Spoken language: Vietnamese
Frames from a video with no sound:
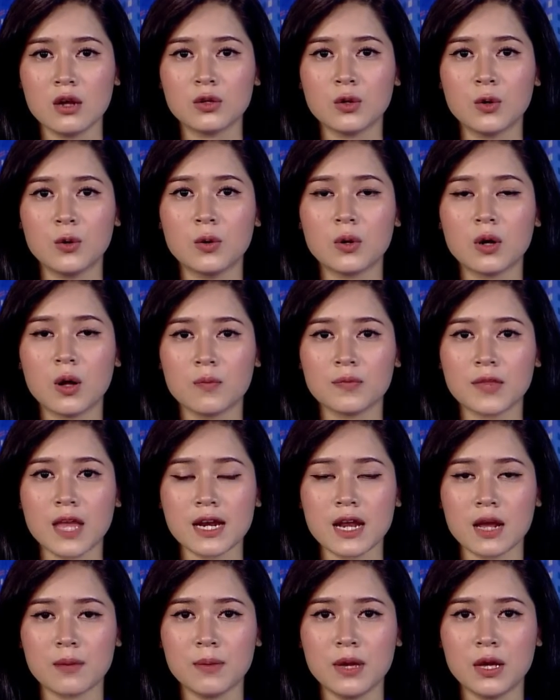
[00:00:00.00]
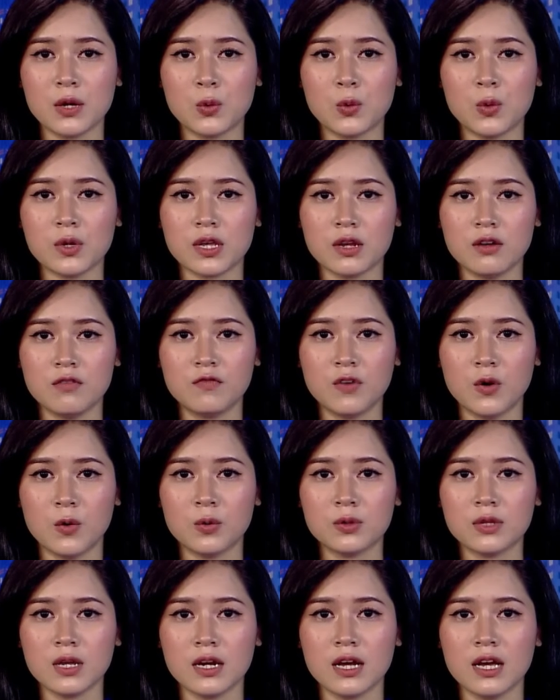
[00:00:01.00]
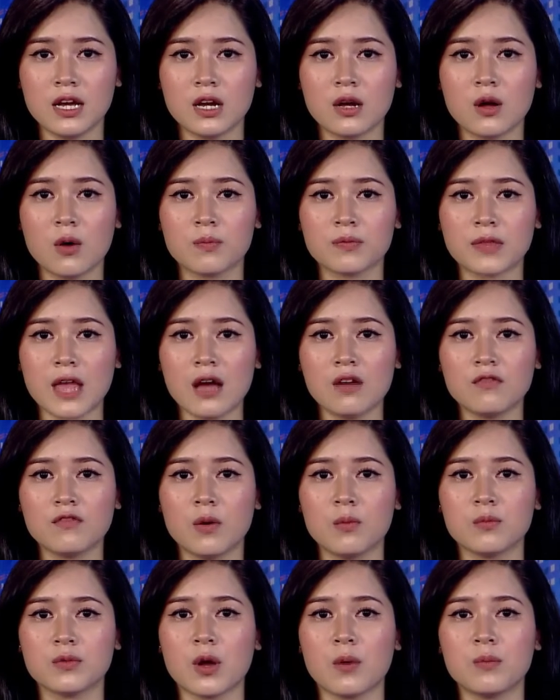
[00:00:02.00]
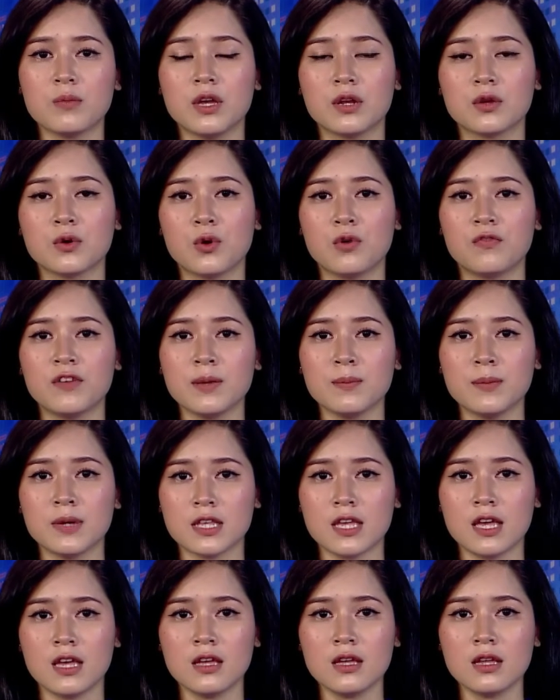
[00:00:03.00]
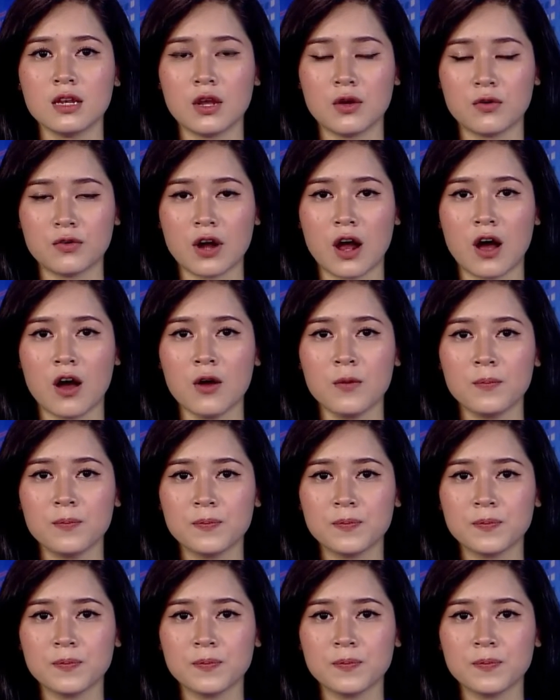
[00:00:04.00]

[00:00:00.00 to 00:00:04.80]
tổ công tác đặc biệt của chính phủ thực hiện công tác phòng chống dịch COVID-19 nêu rõ.